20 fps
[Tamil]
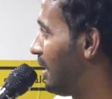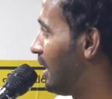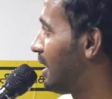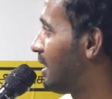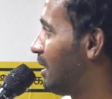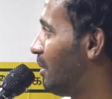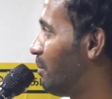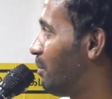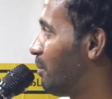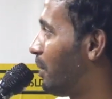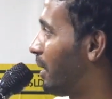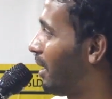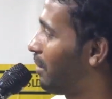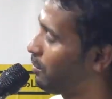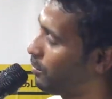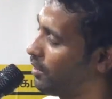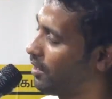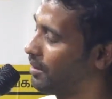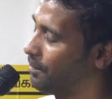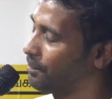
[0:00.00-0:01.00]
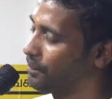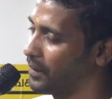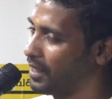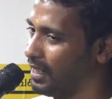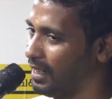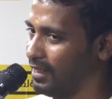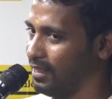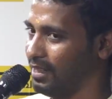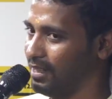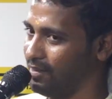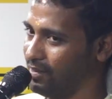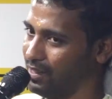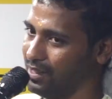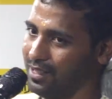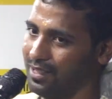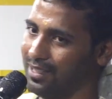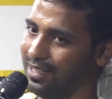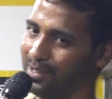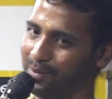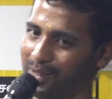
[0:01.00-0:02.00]
நர்சிம் படைப்புலகம் அதுதான்
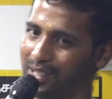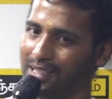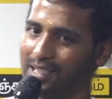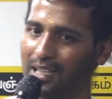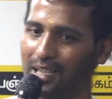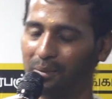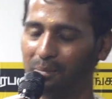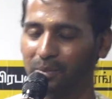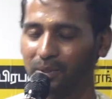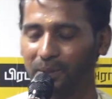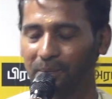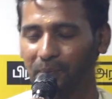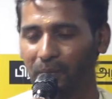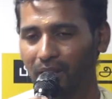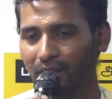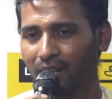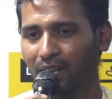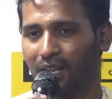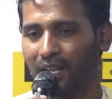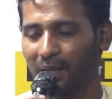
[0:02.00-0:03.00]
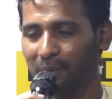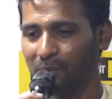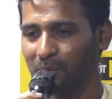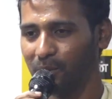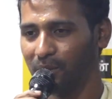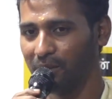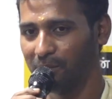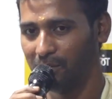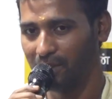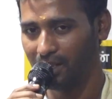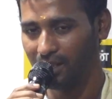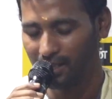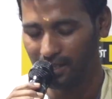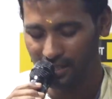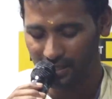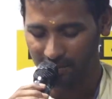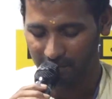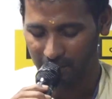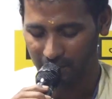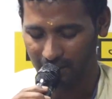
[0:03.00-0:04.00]
வந்து என்னுடைய தலைப்பு இப்போது எப்படி
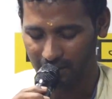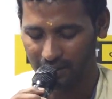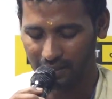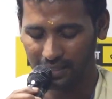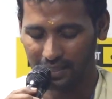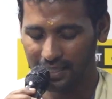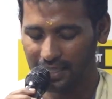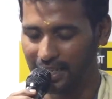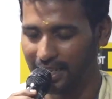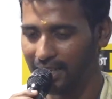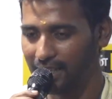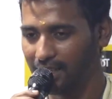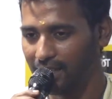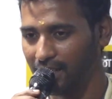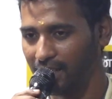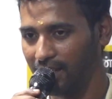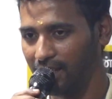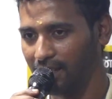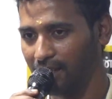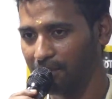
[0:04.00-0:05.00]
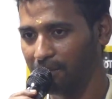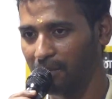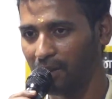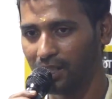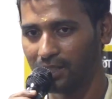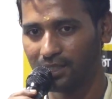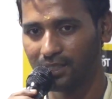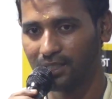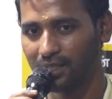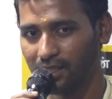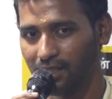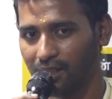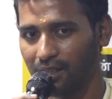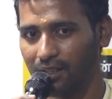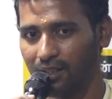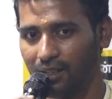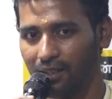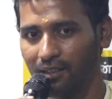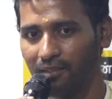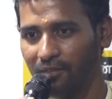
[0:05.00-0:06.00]
நம்ம கைதி மாஸ்டர்
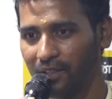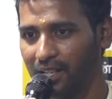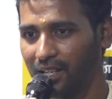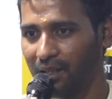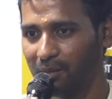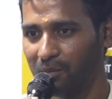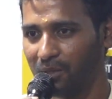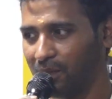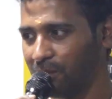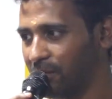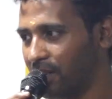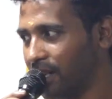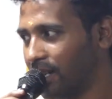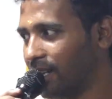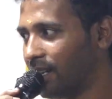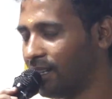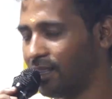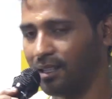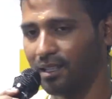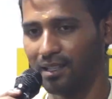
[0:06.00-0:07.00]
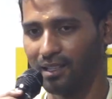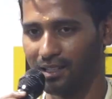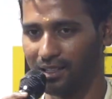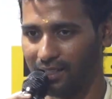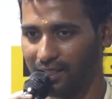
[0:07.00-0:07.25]
விக்ரம் படம்லாம் எடுத்த